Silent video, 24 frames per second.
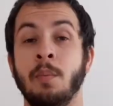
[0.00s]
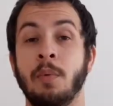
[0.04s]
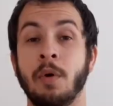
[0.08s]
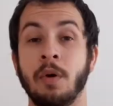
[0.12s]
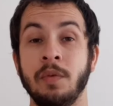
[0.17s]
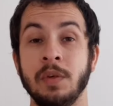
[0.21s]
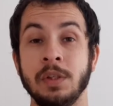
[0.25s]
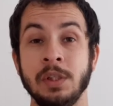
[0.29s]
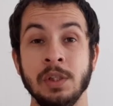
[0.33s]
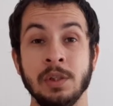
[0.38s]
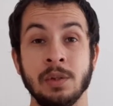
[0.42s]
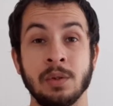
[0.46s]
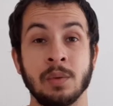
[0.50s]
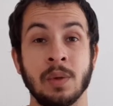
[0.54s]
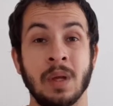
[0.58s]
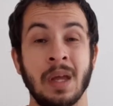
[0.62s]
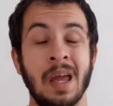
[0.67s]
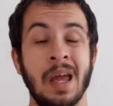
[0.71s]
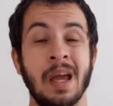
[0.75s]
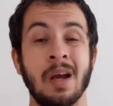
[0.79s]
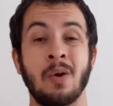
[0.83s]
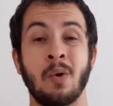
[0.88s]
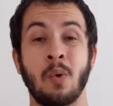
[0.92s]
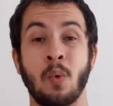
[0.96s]
Prova disso
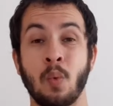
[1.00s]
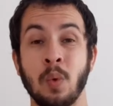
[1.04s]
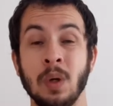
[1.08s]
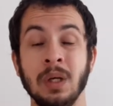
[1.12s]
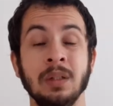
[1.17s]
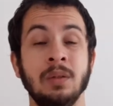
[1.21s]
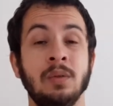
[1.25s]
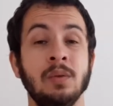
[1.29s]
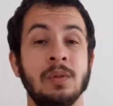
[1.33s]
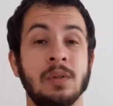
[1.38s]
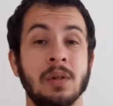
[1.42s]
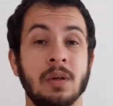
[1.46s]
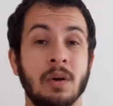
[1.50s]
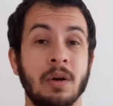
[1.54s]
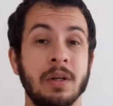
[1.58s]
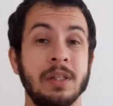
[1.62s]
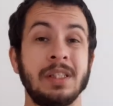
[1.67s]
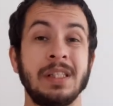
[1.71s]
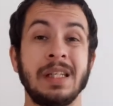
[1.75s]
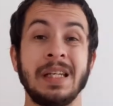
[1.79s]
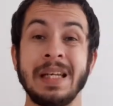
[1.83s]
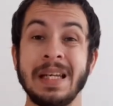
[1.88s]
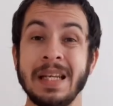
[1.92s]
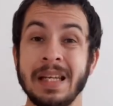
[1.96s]
é quantos
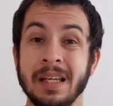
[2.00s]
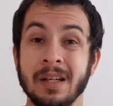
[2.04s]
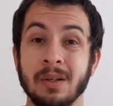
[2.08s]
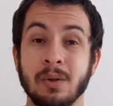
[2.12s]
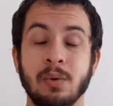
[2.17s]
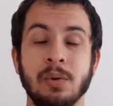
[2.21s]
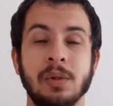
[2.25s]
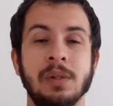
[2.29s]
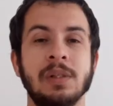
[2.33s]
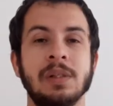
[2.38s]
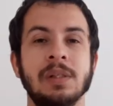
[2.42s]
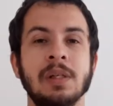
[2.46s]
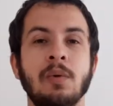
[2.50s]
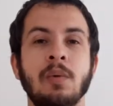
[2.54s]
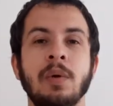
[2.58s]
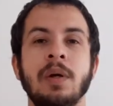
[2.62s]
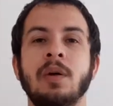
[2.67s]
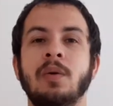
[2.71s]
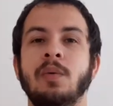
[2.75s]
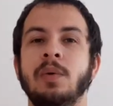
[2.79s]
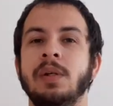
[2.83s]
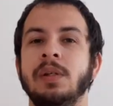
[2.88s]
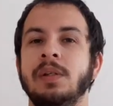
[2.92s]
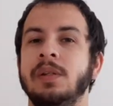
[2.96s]
heróis negros são
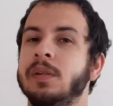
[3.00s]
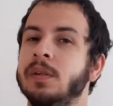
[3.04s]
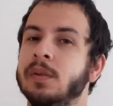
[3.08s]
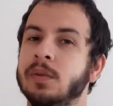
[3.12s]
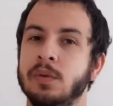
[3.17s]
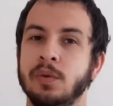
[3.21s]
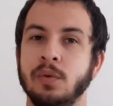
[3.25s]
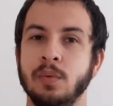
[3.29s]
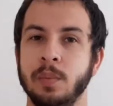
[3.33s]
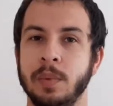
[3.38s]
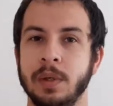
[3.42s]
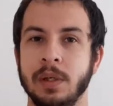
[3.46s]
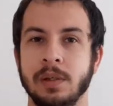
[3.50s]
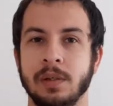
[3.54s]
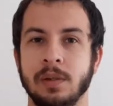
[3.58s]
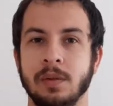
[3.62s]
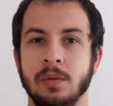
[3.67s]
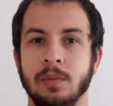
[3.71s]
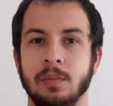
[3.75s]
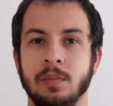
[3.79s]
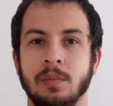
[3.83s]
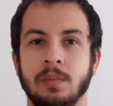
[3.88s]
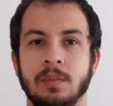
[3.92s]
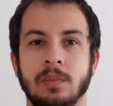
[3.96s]
reconhecidos no Brasil.